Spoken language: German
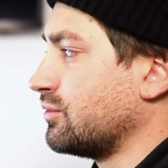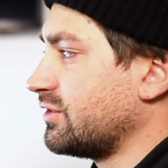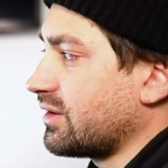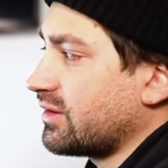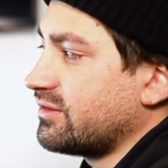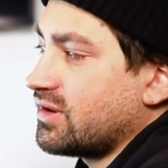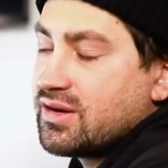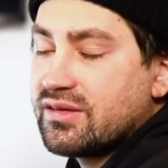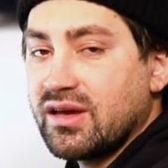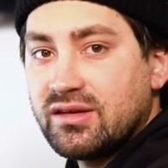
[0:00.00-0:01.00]
und dann kriegt ihr
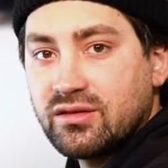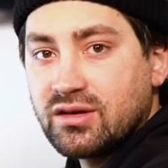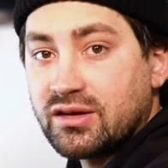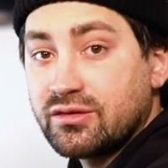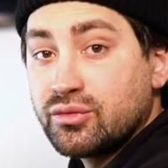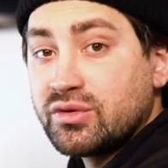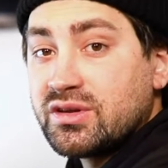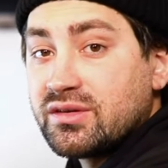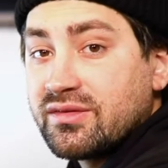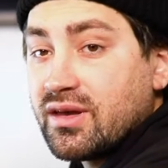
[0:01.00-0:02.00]
an der Seite
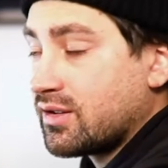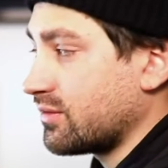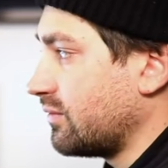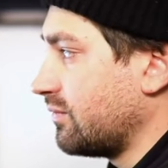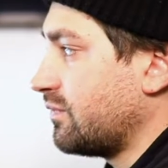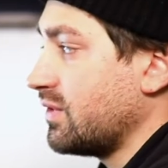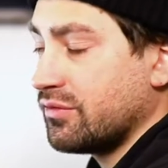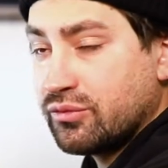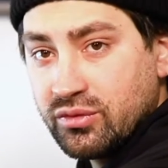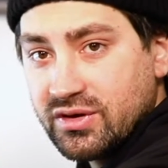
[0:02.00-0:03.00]
Kategorien gezeigt.
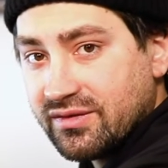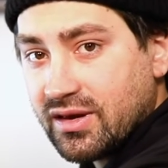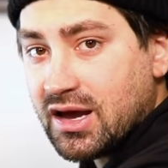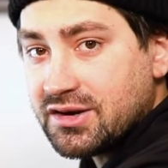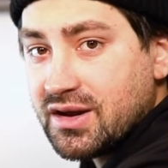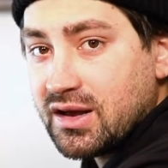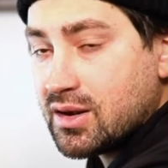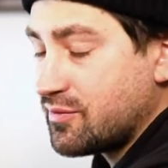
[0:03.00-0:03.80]
Wir suchen jetzt gerade nach